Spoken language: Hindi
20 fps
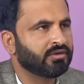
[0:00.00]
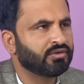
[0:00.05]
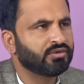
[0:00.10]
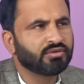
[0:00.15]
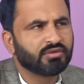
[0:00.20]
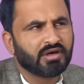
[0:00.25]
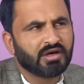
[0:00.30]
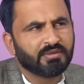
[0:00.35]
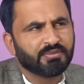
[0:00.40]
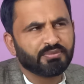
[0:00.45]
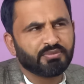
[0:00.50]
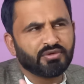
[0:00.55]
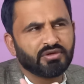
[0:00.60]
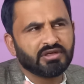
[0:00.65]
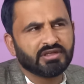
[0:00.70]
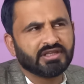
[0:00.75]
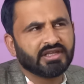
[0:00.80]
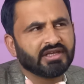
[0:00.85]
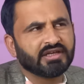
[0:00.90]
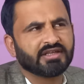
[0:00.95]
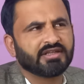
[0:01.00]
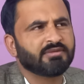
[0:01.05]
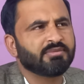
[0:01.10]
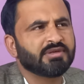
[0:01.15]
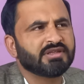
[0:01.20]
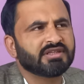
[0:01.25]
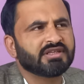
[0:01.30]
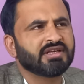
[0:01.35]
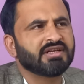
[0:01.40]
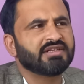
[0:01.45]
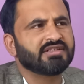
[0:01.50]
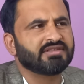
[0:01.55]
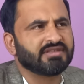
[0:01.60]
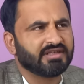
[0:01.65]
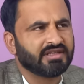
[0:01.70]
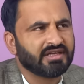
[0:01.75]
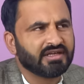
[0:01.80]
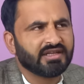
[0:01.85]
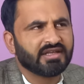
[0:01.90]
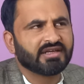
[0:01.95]
तो आप मुल्क की खिदमत का
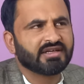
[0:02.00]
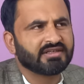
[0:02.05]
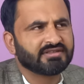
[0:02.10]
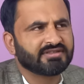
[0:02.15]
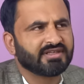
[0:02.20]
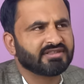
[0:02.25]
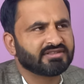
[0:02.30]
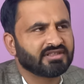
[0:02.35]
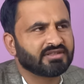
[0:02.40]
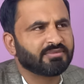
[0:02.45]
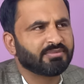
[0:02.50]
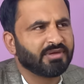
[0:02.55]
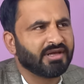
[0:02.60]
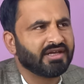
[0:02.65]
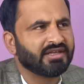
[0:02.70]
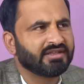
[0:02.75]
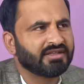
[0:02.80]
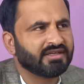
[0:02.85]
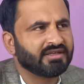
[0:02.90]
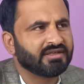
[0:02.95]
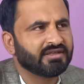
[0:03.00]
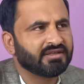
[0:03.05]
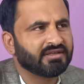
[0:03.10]
नज़रिया लेकर सियासत में आए थे